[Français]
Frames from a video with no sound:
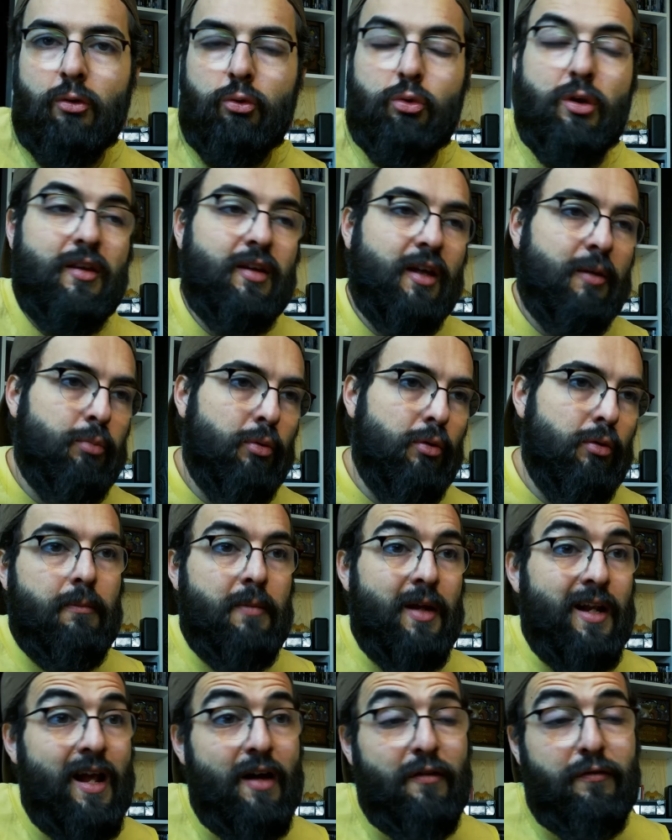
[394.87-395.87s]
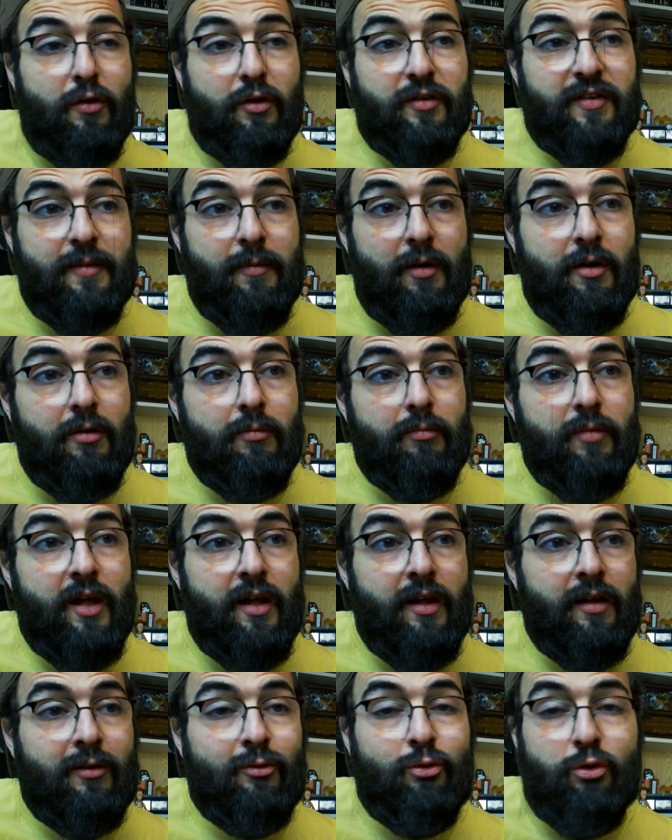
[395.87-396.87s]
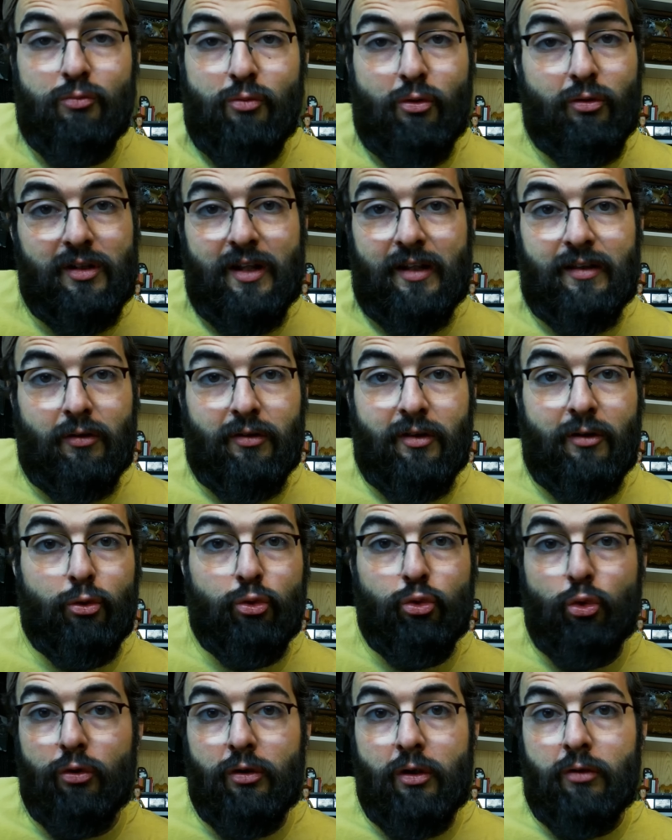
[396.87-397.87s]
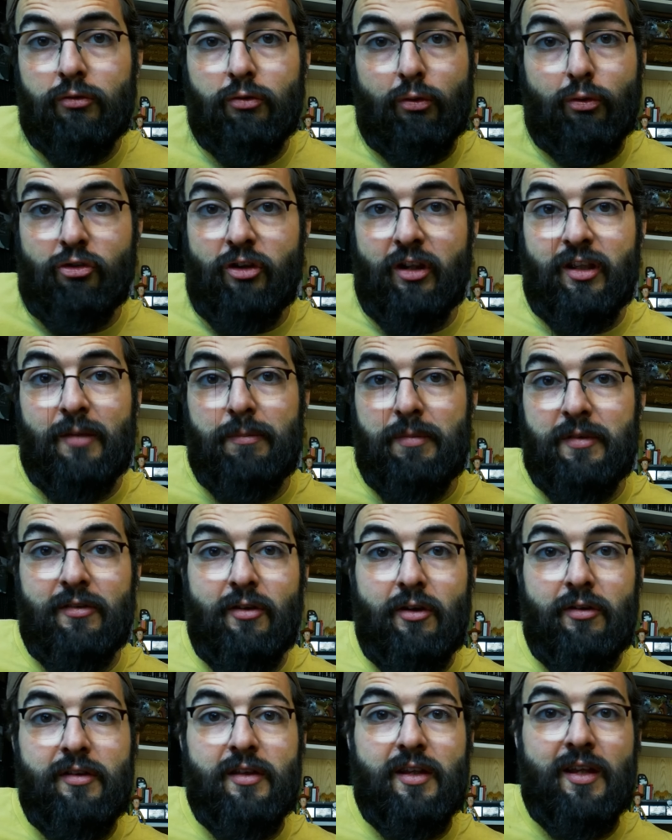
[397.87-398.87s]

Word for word: En tout cas, très peu. Mais là, forcément, ben, tout le monde l'attendait au tournant sur chaque épisode,